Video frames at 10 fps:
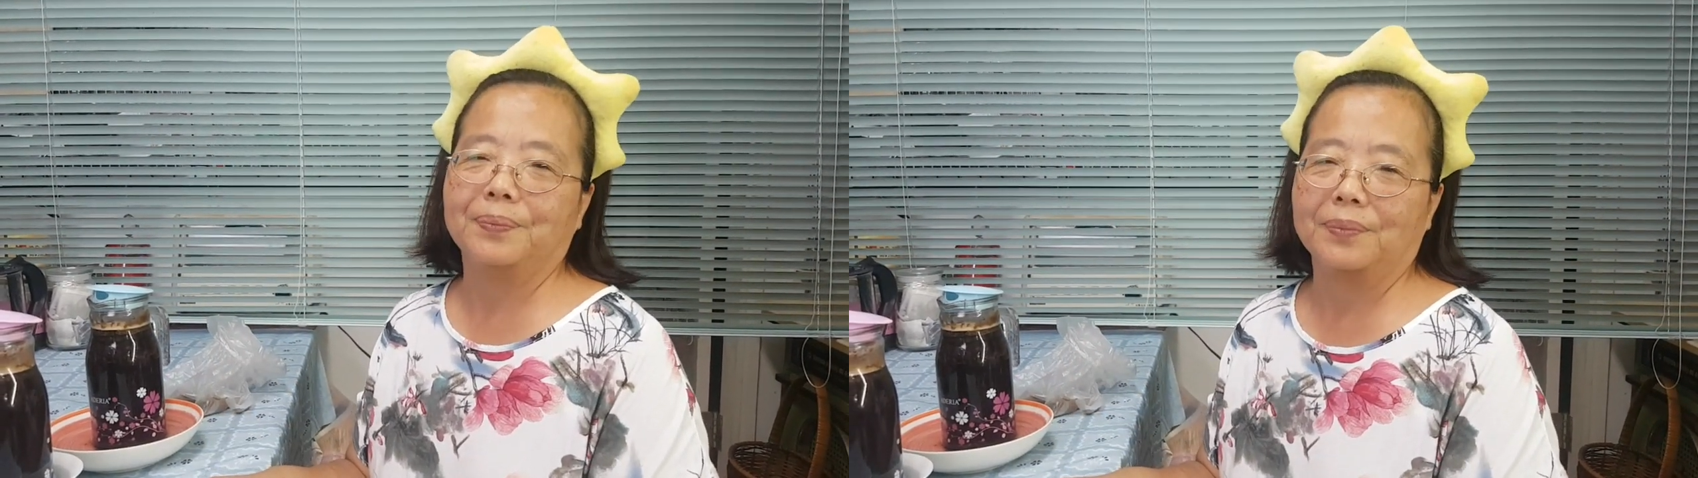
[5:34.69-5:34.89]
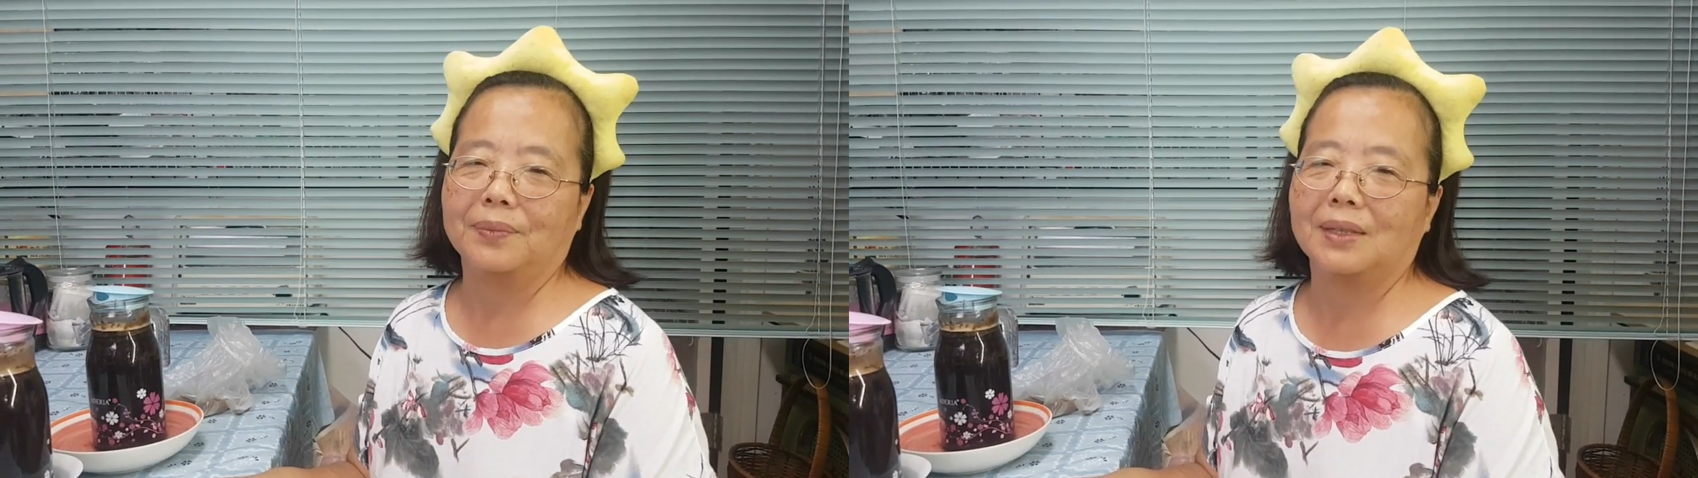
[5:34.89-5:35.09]

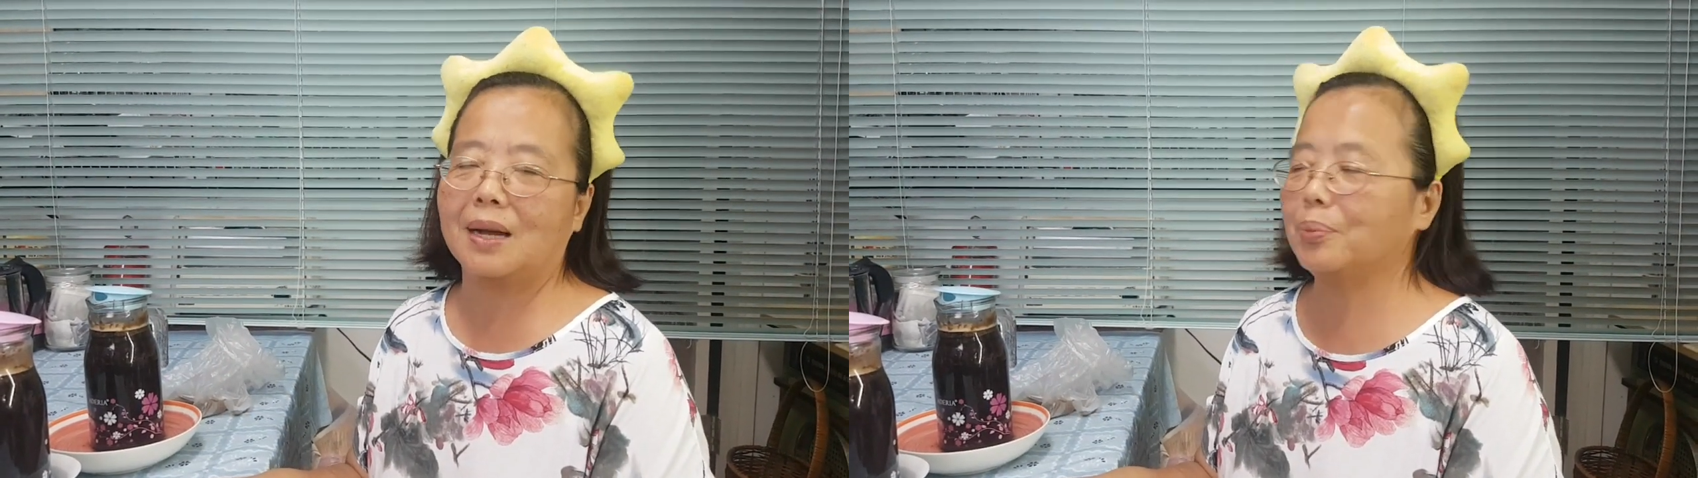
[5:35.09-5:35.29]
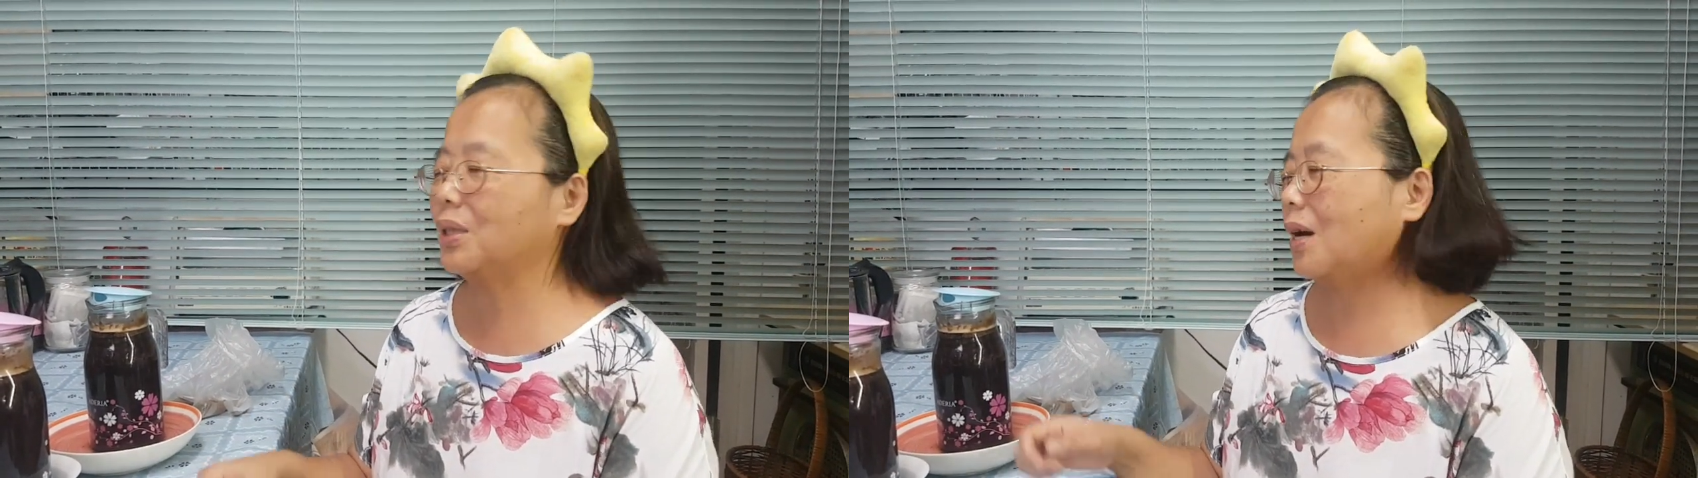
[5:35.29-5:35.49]
嗯。
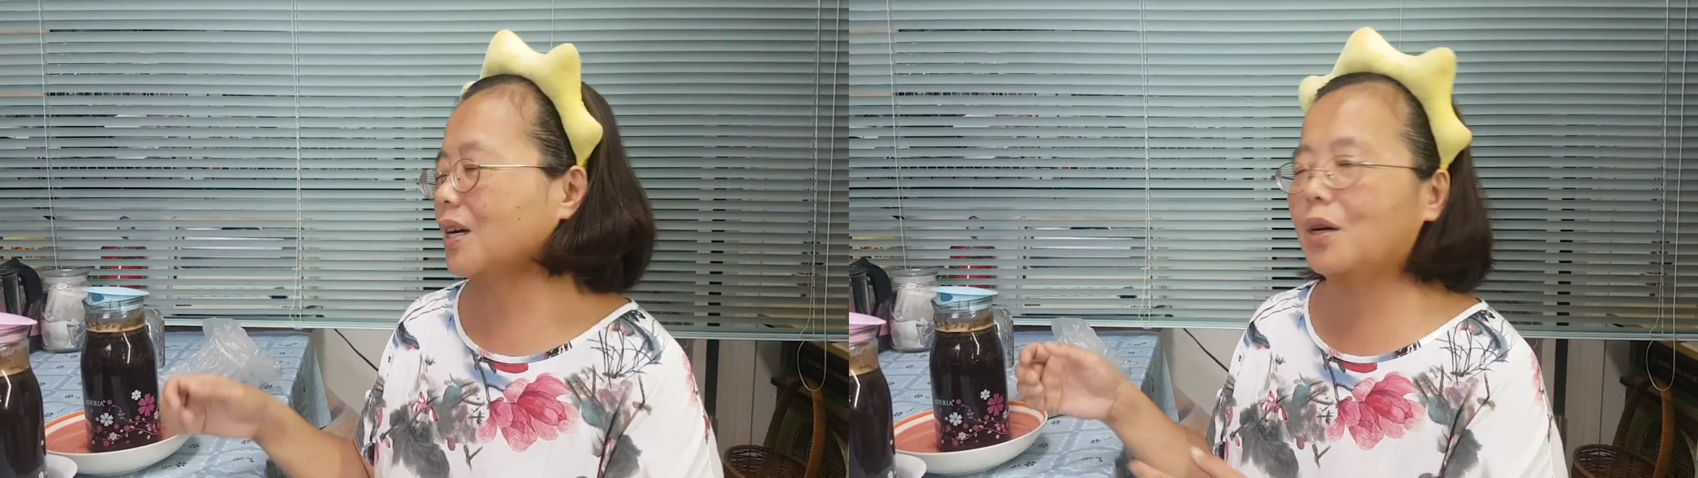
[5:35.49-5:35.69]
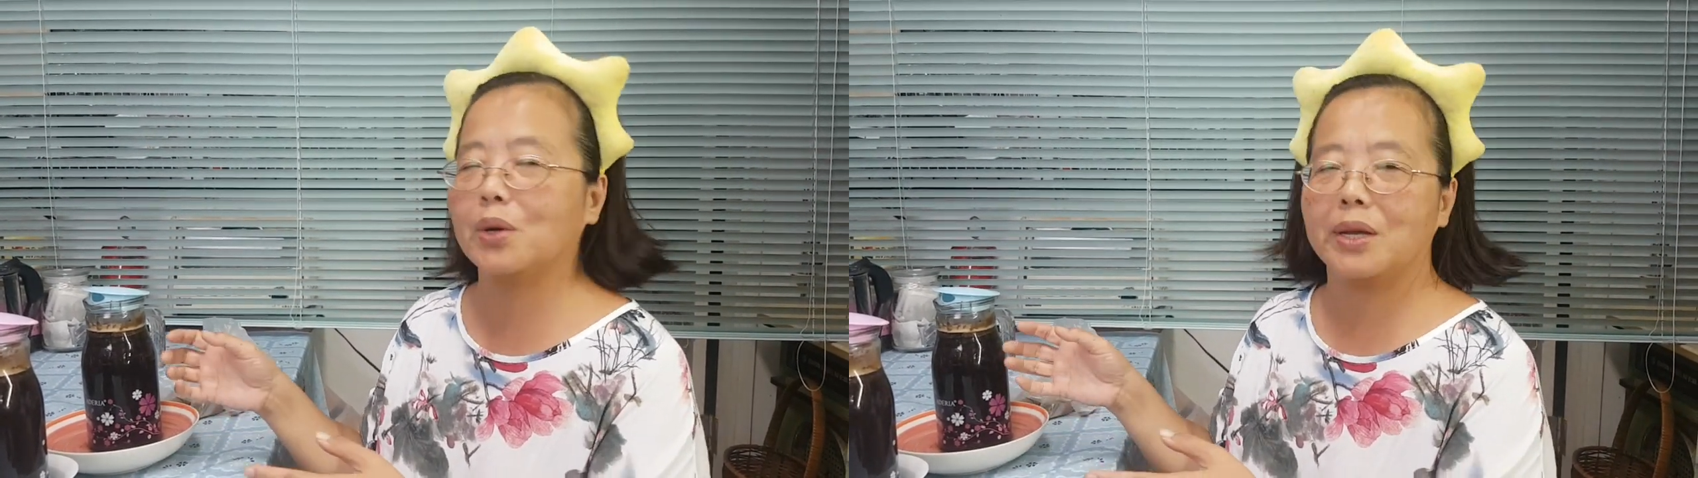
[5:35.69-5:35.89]
然后不晓得
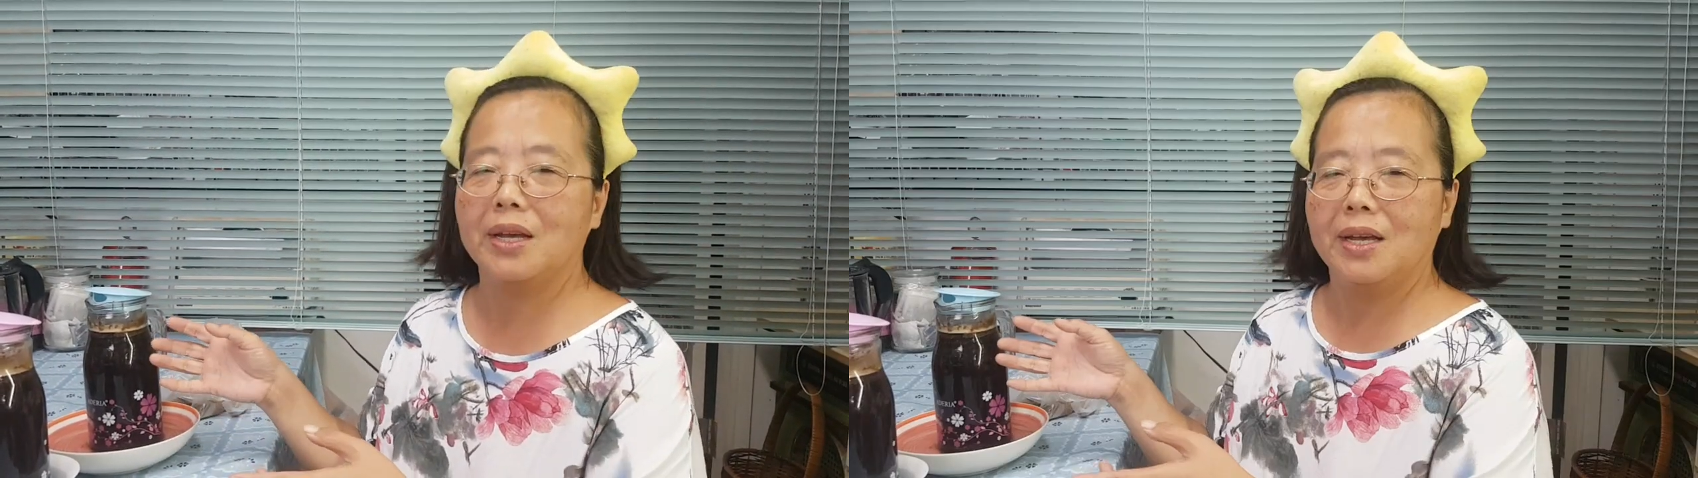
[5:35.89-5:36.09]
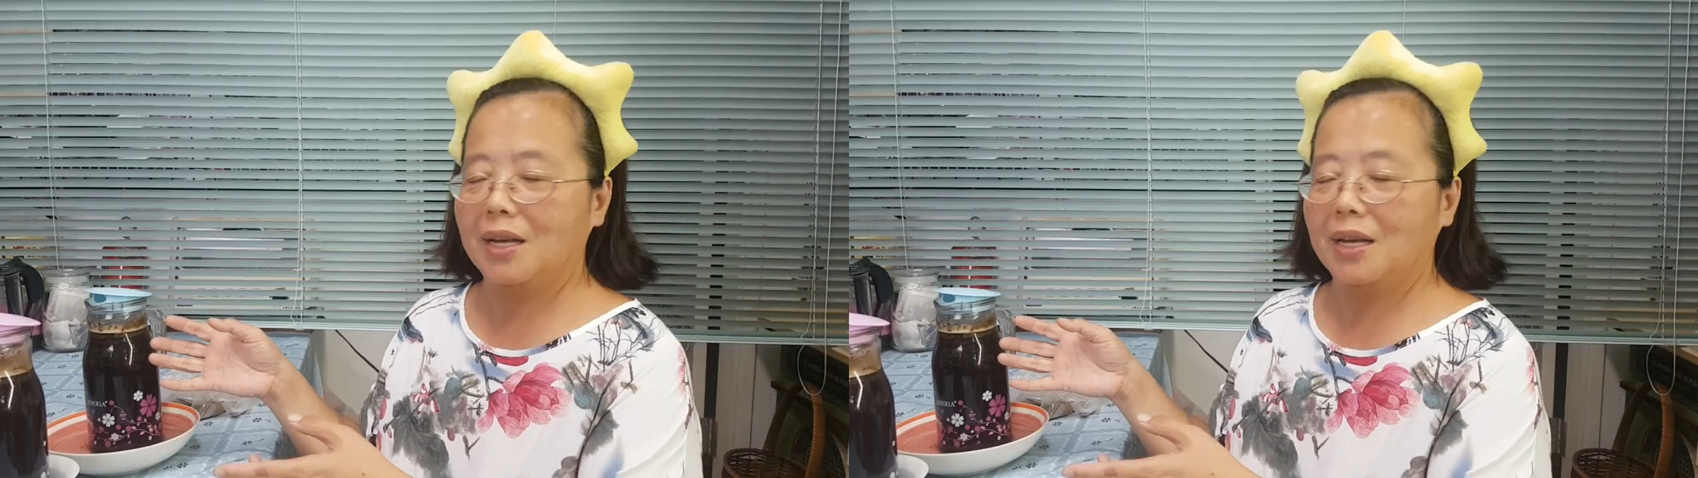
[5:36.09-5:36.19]
各位